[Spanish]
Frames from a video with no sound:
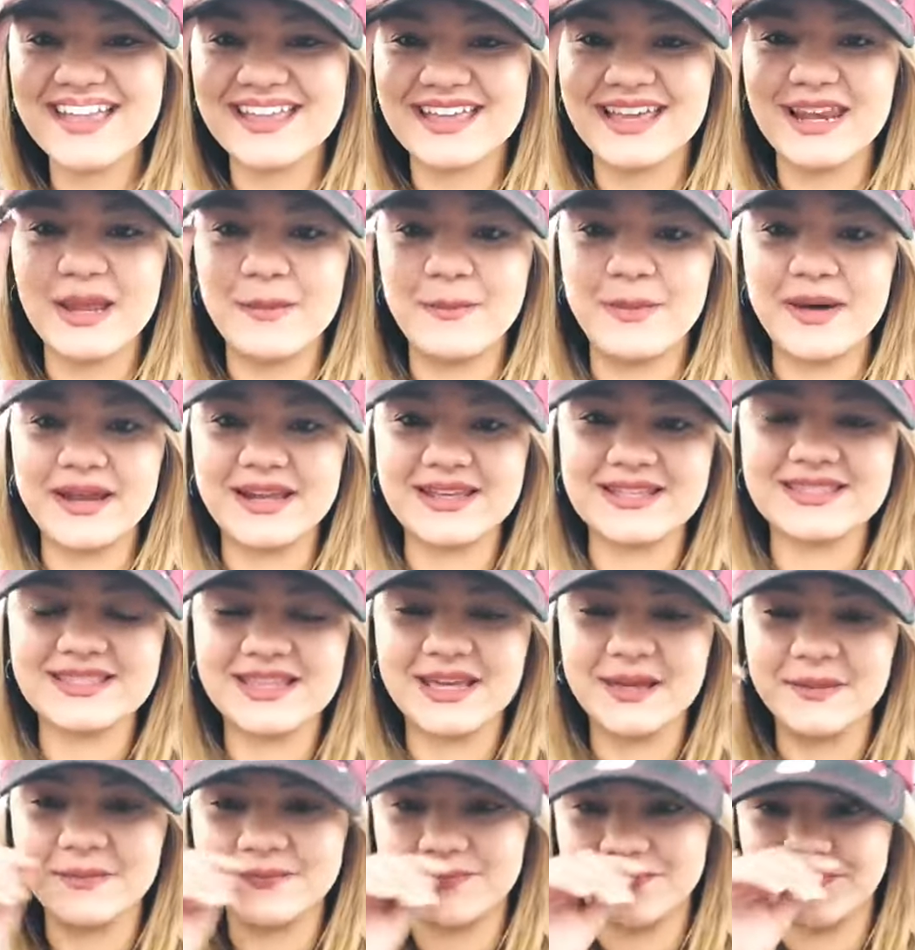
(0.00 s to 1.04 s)
¿Qué les
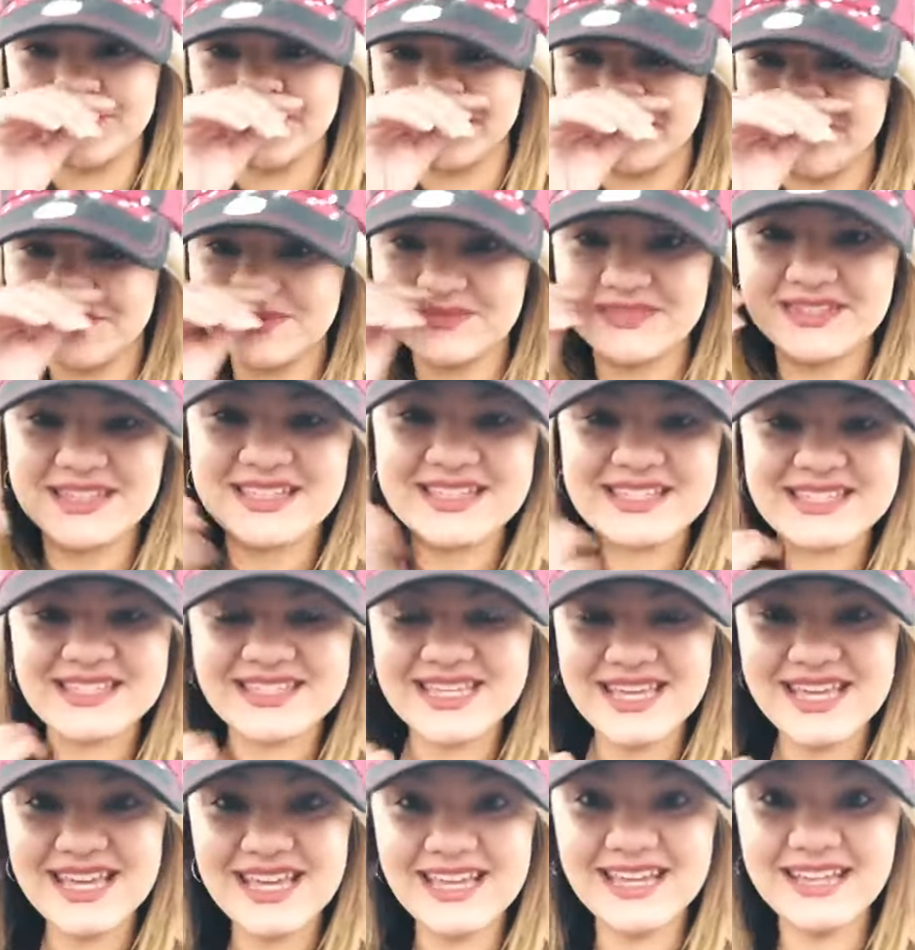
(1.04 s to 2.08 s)
parece?
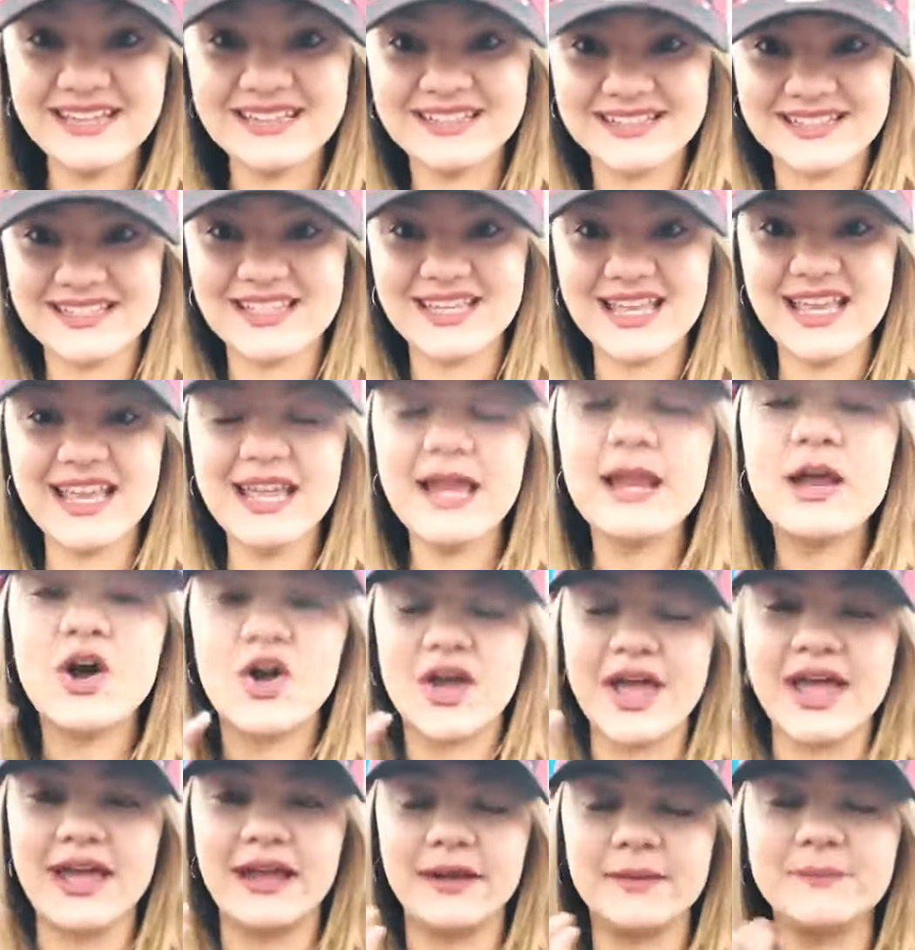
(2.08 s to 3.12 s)
¿Sí? ¿Sí?
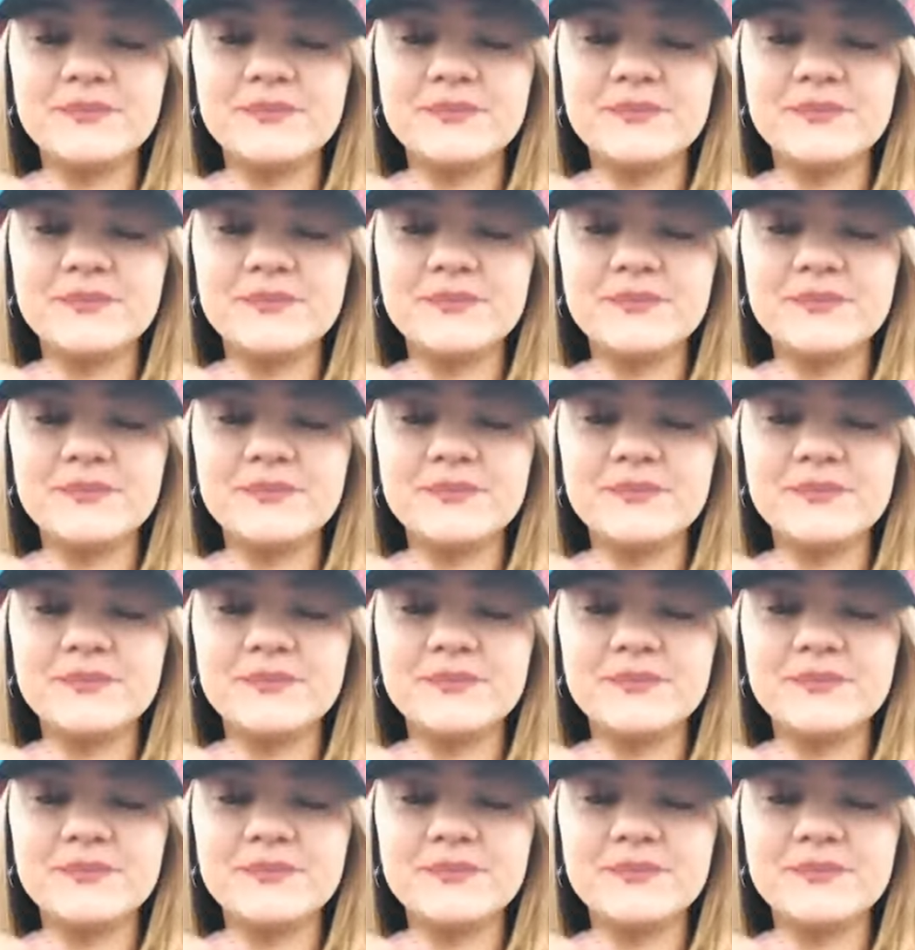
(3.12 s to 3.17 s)
Ok.